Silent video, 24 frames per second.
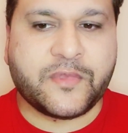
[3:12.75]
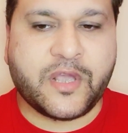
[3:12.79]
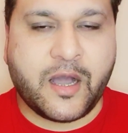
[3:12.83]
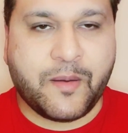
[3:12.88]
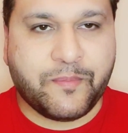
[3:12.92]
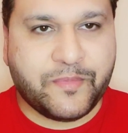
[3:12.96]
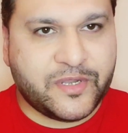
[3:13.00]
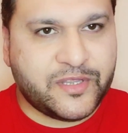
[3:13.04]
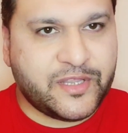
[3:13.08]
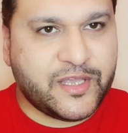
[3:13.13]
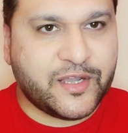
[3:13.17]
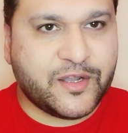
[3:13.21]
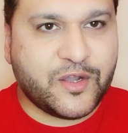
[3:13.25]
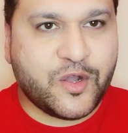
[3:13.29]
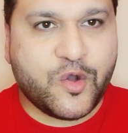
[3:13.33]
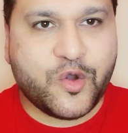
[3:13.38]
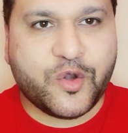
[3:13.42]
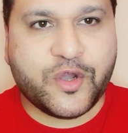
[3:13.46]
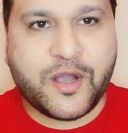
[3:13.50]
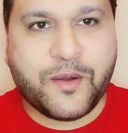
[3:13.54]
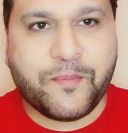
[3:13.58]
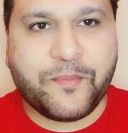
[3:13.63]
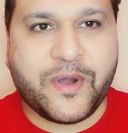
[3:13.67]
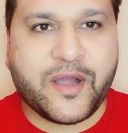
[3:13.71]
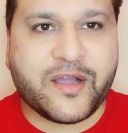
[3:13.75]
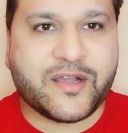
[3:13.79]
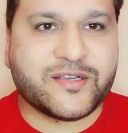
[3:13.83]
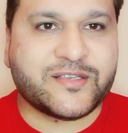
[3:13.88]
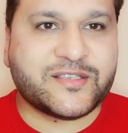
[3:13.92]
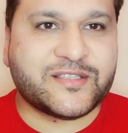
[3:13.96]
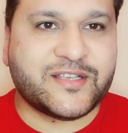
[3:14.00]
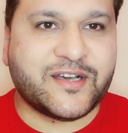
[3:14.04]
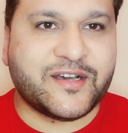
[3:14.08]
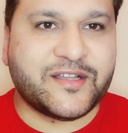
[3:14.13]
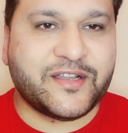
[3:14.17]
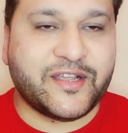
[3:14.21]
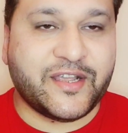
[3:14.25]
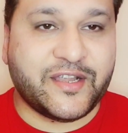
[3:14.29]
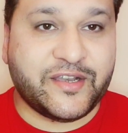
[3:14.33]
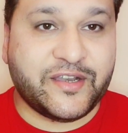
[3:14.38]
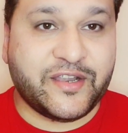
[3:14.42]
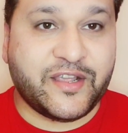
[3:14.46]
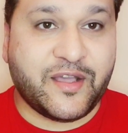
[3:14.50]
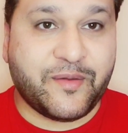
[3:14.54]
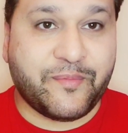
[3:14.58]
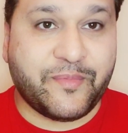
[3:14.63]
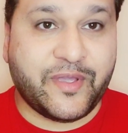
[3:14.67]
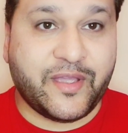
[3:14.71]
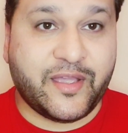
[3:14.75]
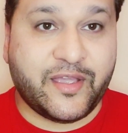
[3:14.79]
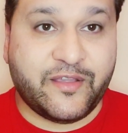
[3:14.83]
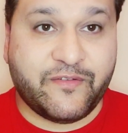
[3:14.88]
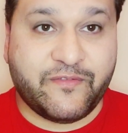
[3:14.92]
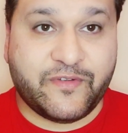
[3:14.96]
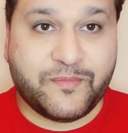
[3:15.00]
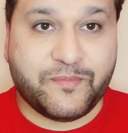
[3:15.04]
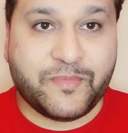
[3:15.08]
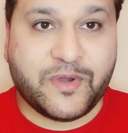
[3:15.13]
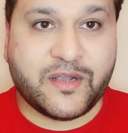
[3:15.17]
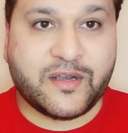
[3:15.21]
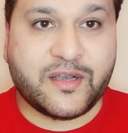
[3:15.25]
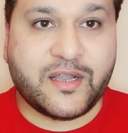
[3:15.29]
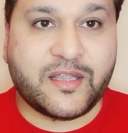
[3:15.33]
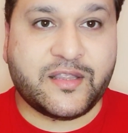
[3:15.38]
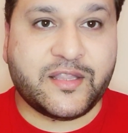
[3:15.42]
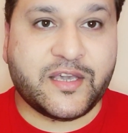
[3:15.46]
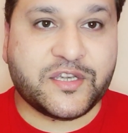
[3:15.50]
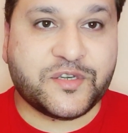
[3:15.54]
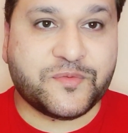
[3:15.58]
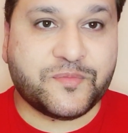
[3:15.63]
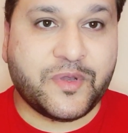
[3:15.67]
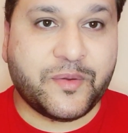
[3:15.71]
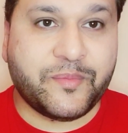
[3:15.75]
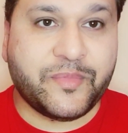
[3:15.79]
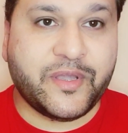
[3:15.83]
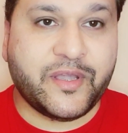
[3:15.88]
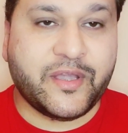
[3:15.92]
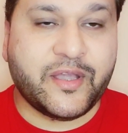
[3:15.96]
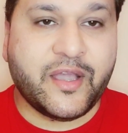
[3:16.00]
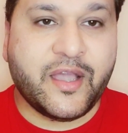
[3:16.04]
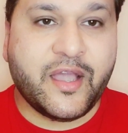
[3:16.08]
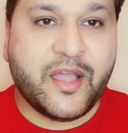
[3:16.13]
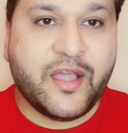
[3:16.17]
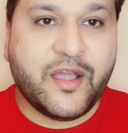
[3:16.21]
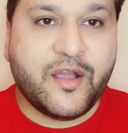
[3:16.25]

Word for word: आपने देखा होगा पाकिस्तान इंडिया में इवन बांग्लादेश में भी